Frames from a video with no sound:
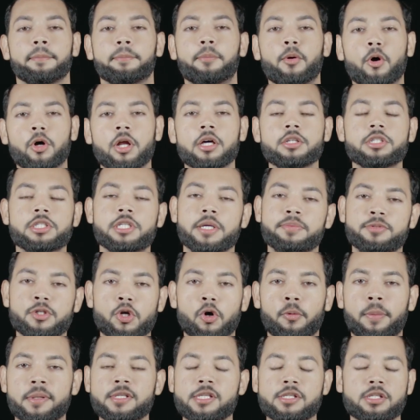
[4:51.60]
बोनस टिप्स
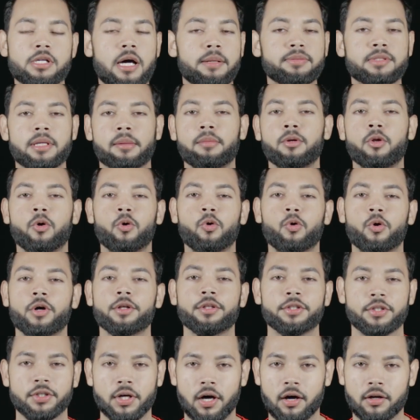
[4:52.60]
के ऊपर जिसका आप सभी लोगों को
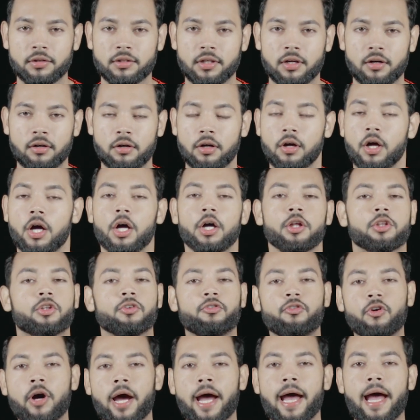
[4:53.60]
इंतजार था
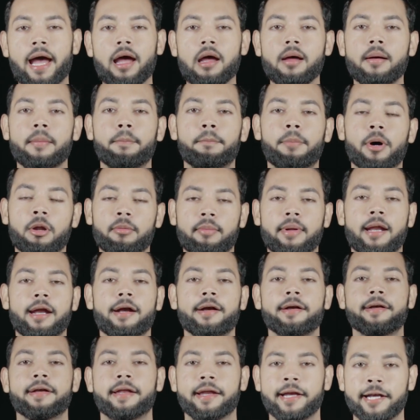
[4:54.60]
तो वो है
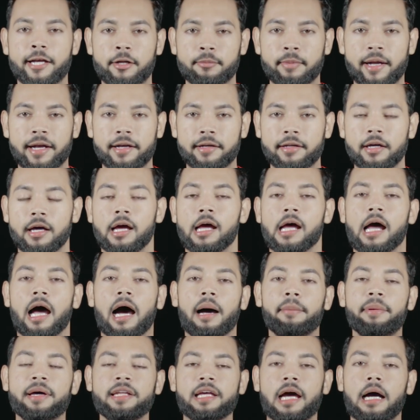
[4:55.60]
परमानेंट ट्रीटमेंट
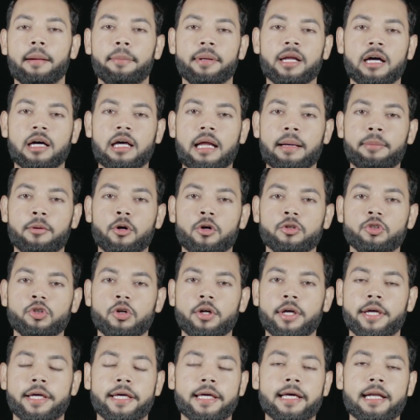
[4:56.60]
अब यहाँ पर अगर आपको
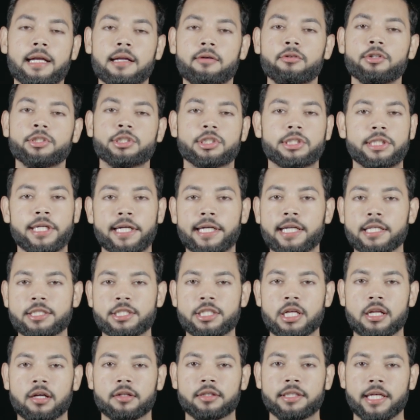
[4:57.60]
जो हेयर है ना वो स्ट्रेट
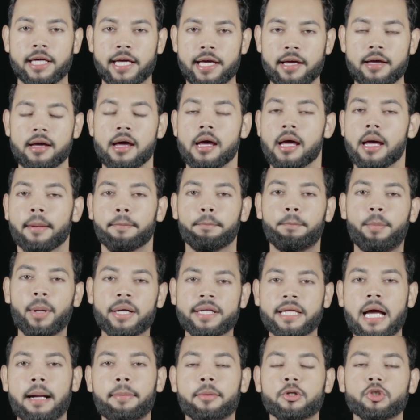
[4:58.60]
अच्छे लगते हैं
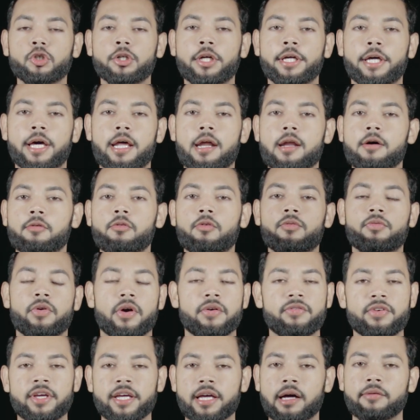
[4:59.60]
बट आपके जो हेयर है ना वो
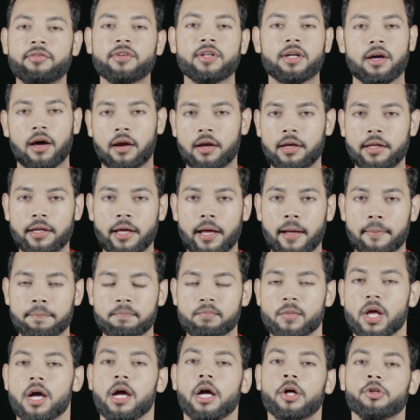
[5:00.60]
वेवी हैं या फिर लिए
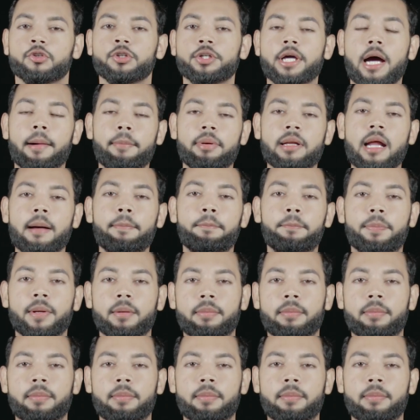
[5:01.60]
हैं तो यहाँ पर आप